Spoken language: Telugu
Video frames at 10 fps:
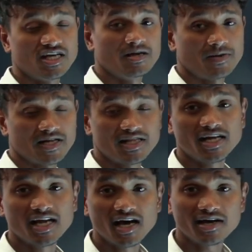చేయి
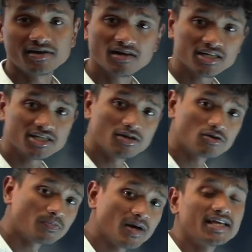ప్రతి నెల రెండు లక్షల
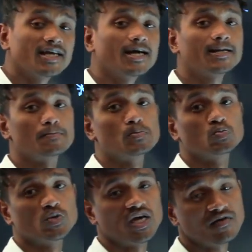రూపాయలు ఇవ్వాలి
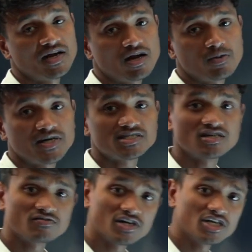ఇరవై నాలుగు
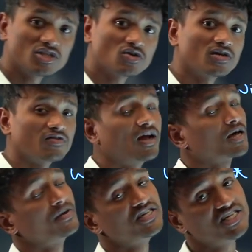పర్సెంట్ వడ్డీతోని
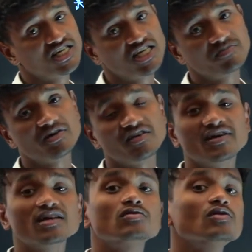వాళ్ళకి పెన్షన్ ఎనభై
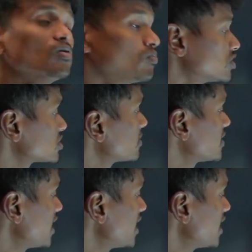వేలు మొత్తం